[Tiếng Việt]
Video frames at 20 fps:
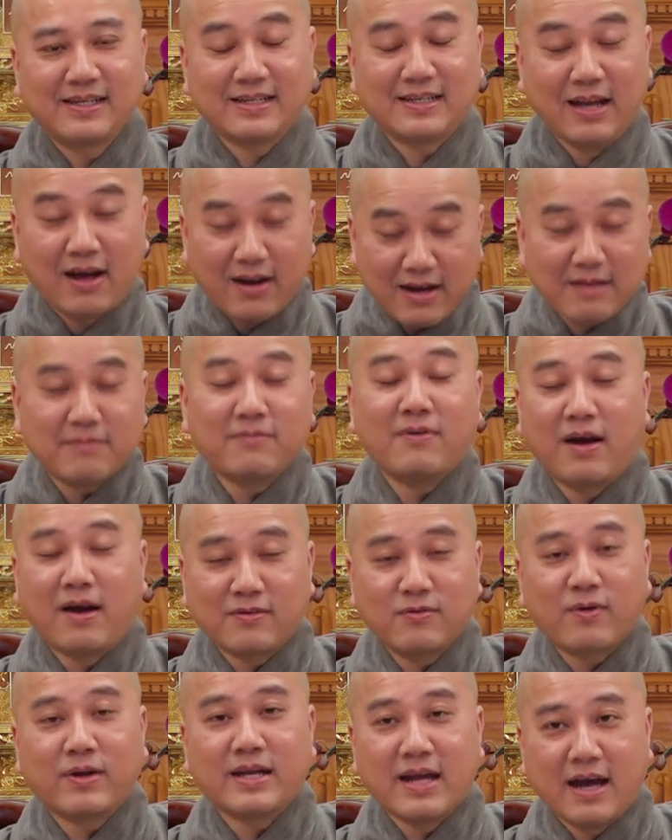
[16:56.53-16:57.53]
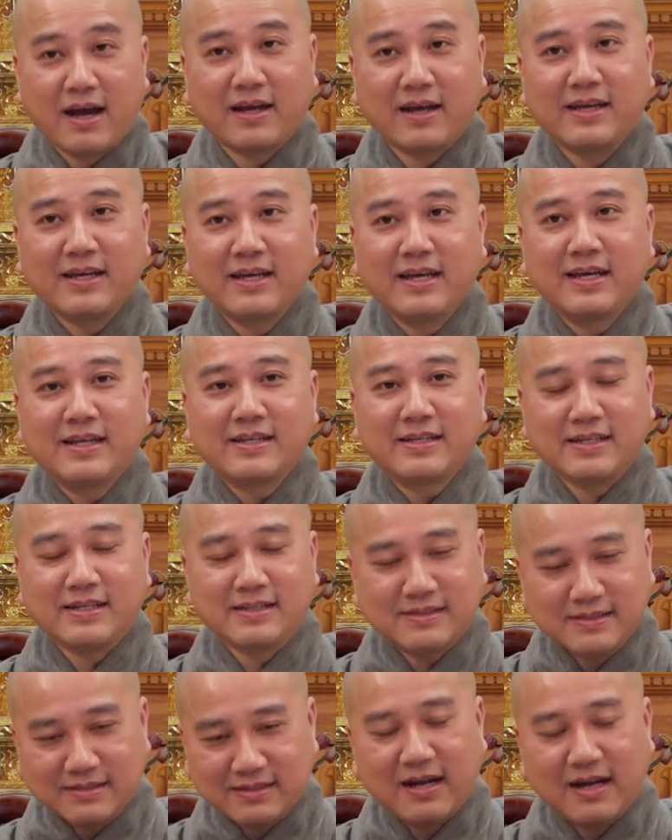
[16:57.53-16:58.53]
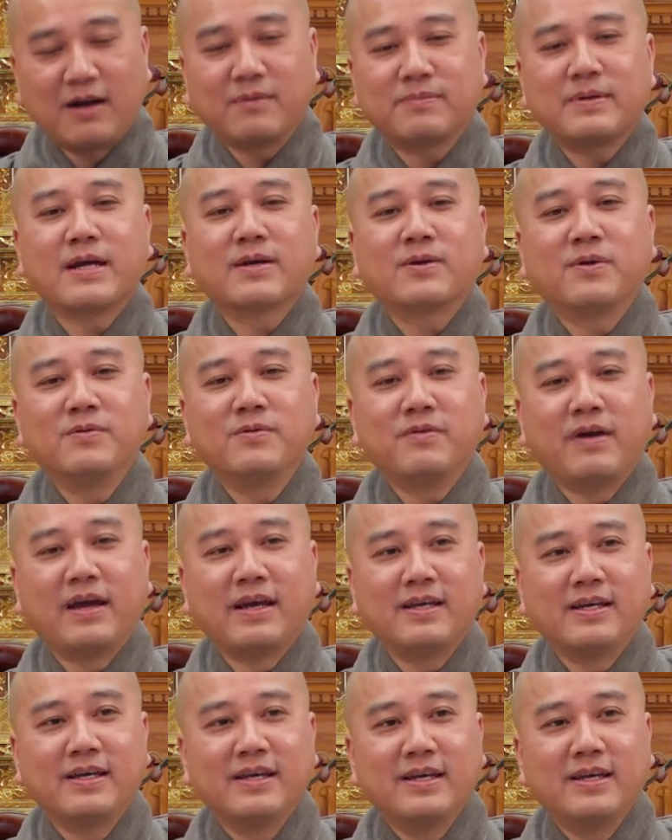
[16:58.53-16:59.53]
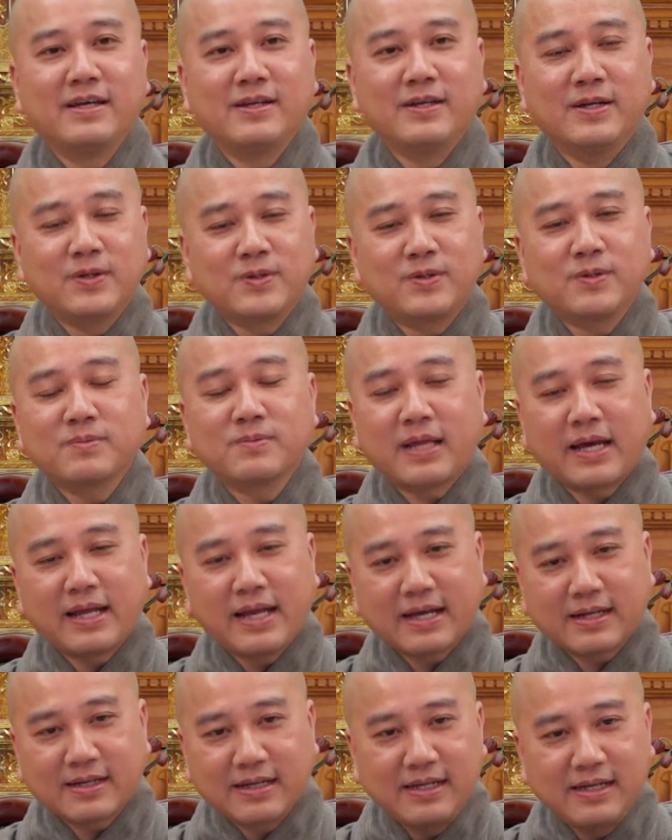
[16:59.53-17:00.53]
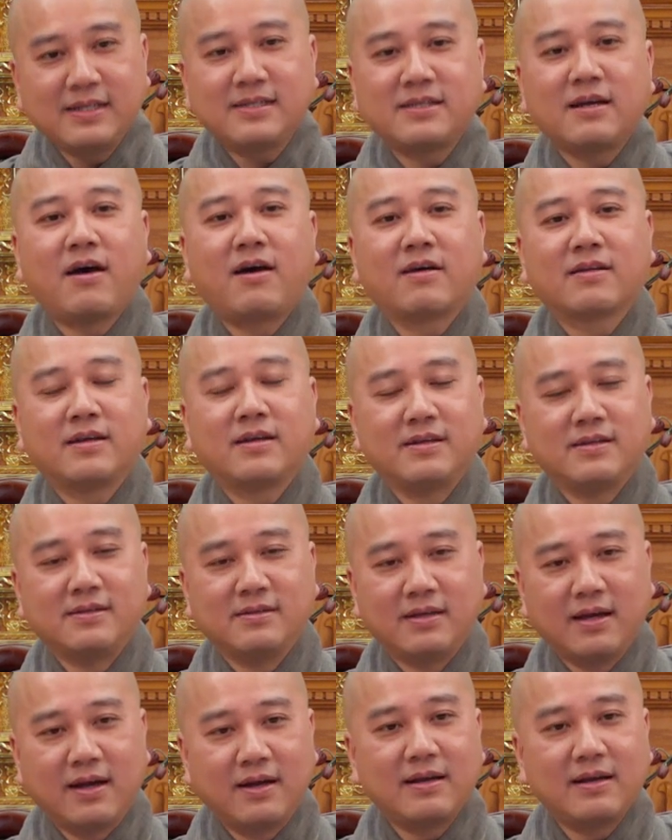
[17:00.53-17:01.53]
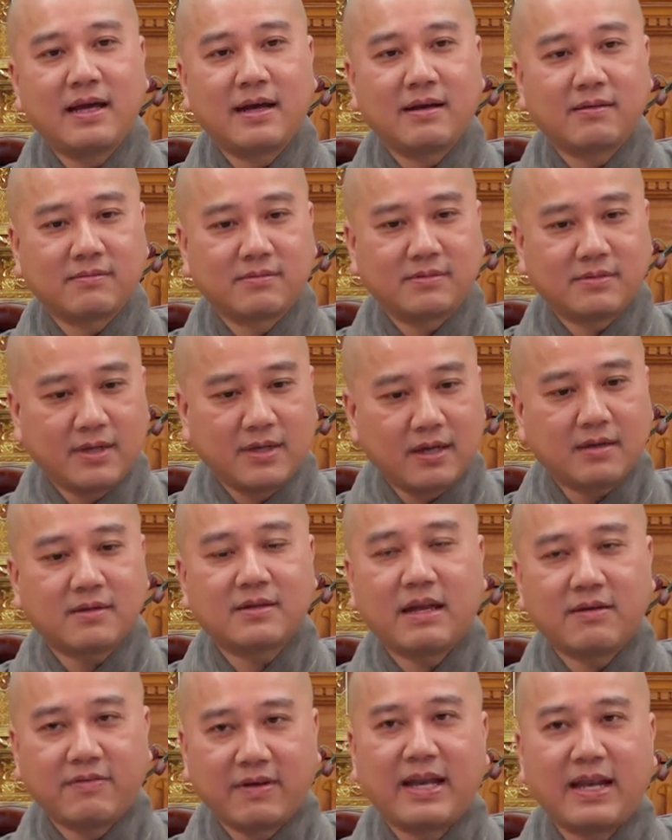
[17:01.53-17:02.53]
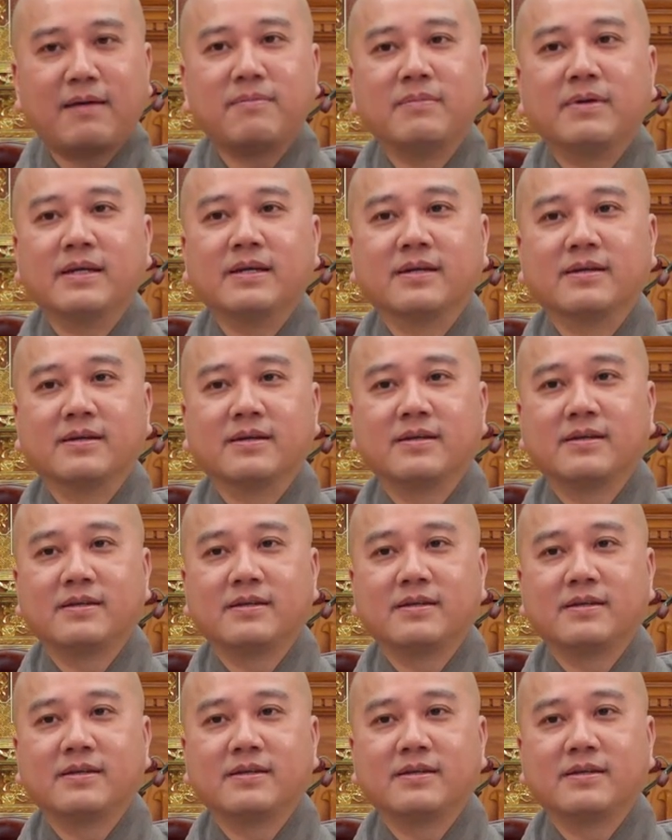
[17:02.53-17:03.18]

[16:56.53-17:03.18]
Đó là ở ngoài đời. Thì trường hợp đây cũng vậy. Nếu chúng ta đã ký cho thì nhớ là chết là phải làm liền.